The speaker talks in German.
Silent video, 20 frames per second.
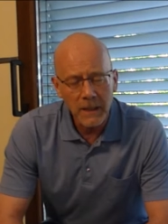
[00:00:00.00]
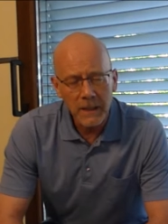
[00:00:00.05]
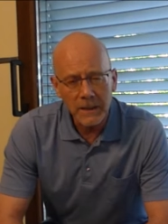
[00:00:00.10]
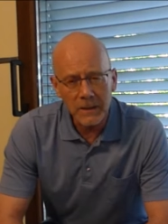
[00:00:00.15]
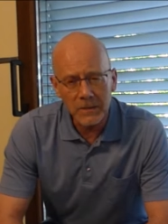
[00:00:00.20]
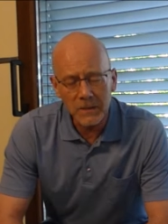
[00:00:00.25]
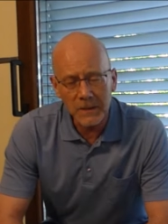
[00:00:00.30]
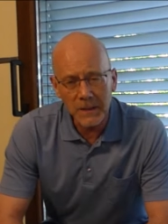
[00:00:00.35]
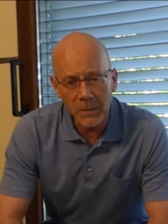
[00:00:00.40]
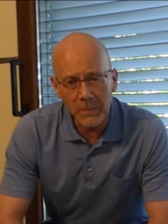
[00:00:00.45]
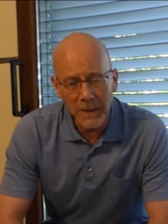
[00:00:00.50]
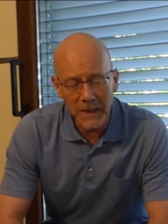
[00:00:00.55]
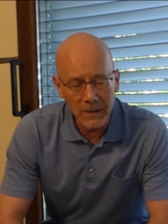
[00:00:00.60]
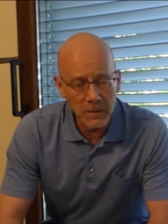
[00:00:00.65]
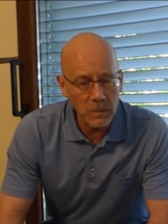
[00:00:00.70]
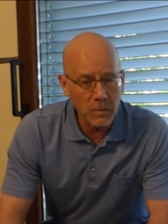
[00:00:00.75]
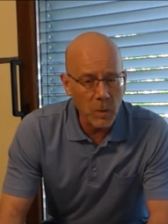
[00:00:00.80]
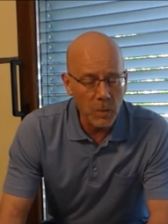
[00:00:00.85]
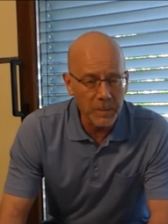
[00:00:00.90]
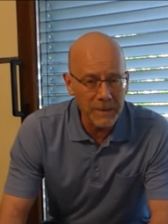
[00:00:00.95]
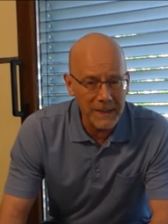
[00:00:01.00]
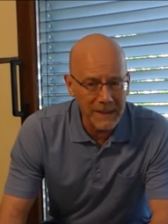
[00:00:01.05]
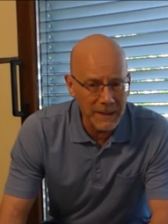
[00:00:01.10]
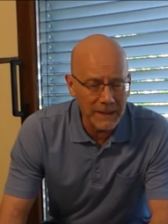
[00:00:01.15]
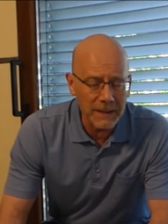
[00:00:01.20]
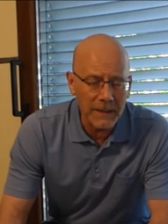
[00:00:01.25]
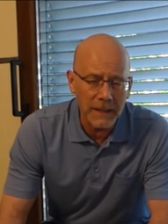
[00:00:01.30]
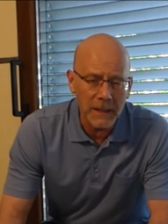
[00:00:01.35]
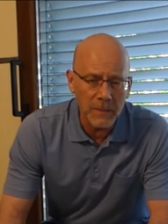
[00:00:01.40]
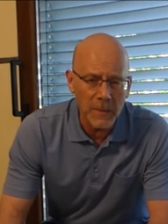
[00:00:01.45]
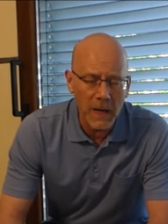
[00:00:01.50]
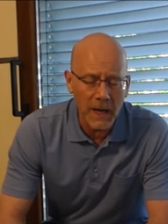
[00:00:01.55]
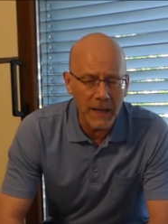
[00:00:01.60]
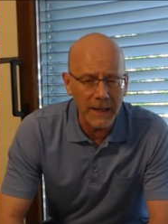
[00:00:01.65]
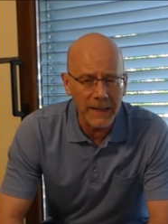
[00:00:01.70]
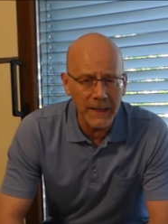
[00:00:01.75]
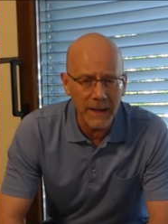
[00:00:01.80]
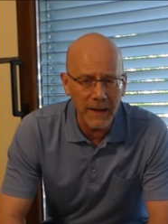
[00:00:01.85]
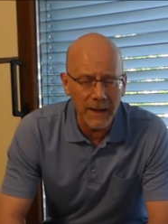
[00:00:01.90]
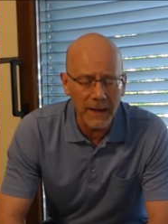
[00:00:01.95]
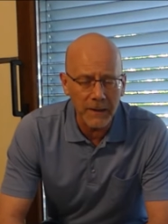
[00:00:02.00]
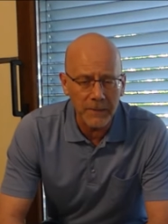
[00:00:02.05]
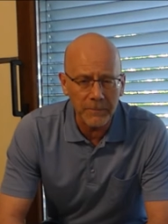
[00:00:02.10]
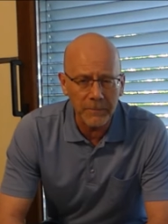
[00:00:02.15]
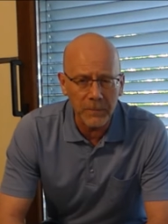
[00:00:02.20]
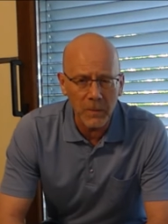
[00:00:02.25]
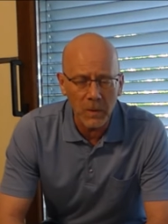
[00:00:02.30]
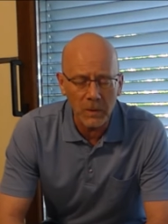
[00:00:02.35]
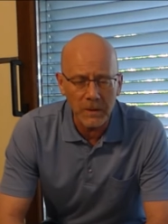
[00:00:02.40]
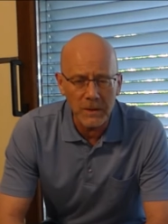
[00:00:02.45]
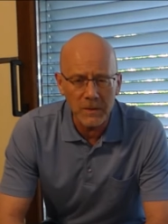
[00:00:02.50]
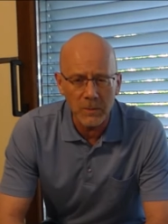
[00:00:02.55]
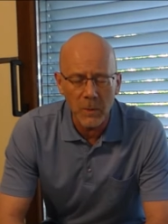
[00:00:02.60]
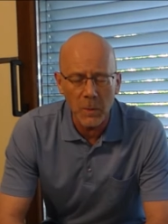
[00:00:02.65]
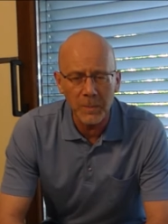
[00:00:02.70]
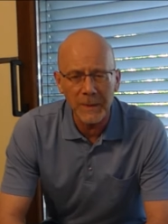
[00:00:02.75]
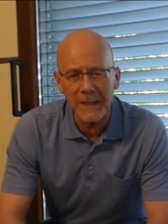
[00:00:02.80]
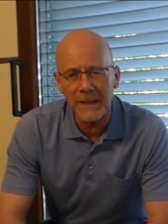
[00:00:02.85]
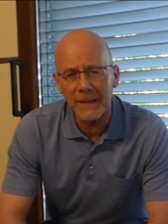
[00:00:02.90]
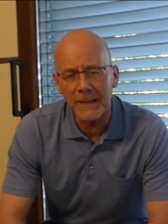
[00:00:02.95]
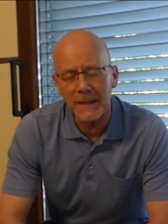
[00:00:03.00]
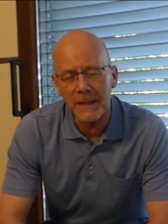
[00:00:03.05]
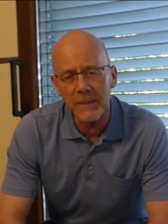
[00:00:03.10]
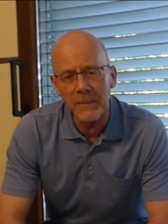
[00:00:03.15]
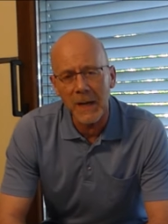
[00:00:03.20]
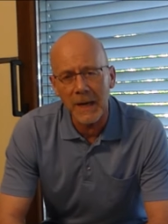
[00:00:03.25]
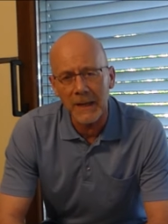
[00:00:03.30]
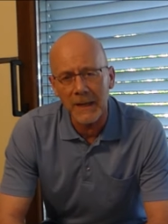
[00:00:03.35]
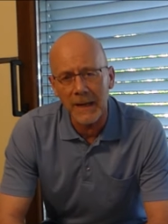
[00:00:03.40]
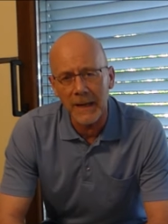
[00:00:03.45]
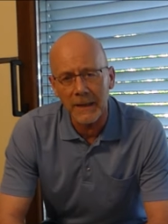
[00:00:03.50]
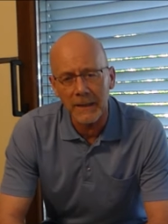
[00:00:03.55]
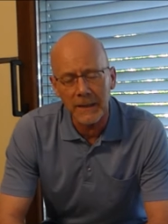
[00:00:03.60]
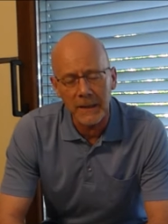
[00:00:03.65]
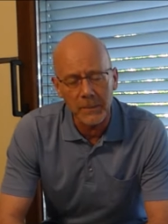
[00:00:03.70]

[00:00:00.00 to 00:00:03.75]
Das sind dann meistens mobile Klimaanlagen und diese mobile Klimaanlagen